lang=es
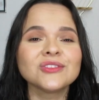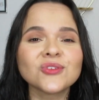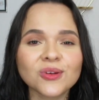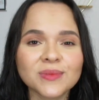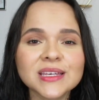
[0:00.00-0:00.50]

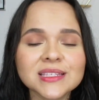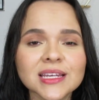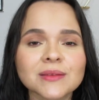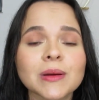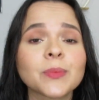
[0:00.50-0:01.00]
No olviden
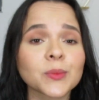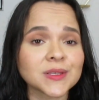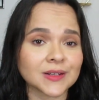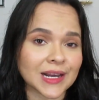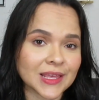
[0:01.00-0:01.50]
seguirme por
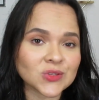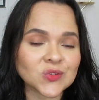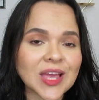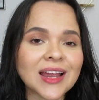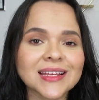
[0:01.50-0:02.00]
mis redes
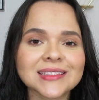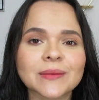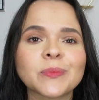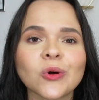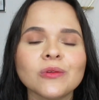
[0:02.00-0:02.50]
sociales,
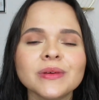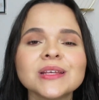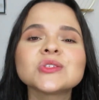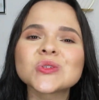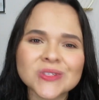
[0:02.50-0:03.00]
tampoco
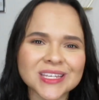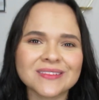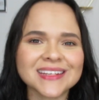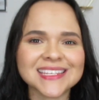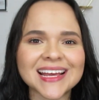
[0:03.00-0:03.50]
olviden
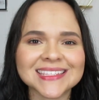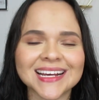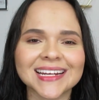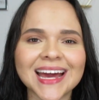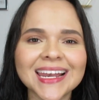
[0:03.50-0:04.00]
suscribirse a este
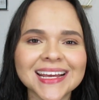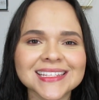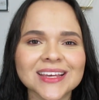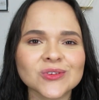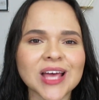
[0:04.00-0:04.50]
canal que
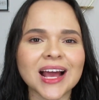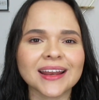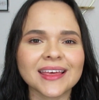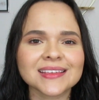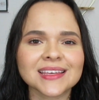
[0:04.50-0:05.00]
se los
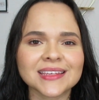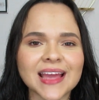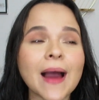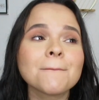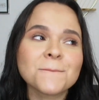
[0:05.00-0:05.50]

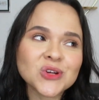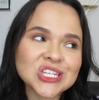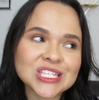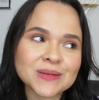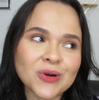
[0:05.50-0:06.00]
agradecería
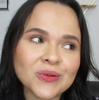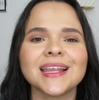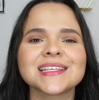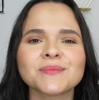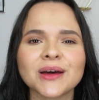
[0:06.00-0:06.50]
muchísimo.
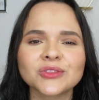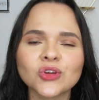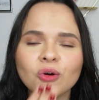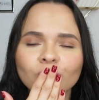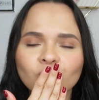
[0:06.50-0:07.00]
Les
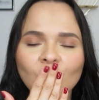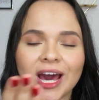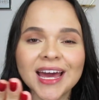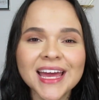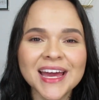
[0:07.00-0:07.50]
mando
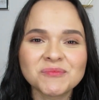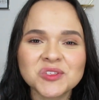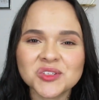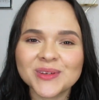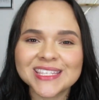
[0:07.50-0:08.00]

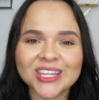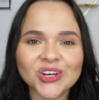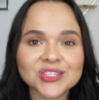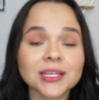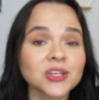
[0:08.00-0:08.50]
muchos
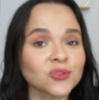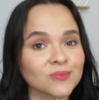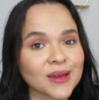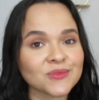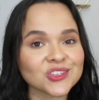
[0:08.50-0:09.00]
besitos y nos
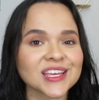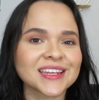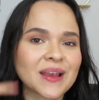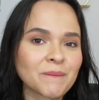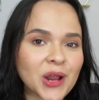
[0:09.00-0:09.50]
vemos
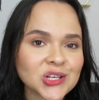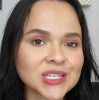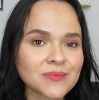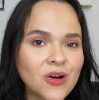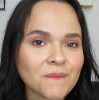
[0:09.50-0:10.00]
en el
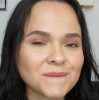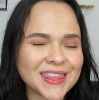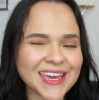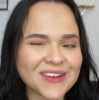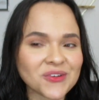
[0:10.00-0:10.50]
próximo
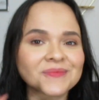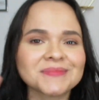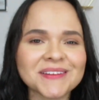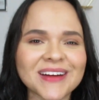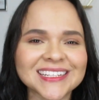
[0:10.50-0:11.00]
video.
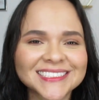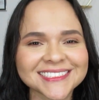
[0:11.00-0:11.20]
Bye bye.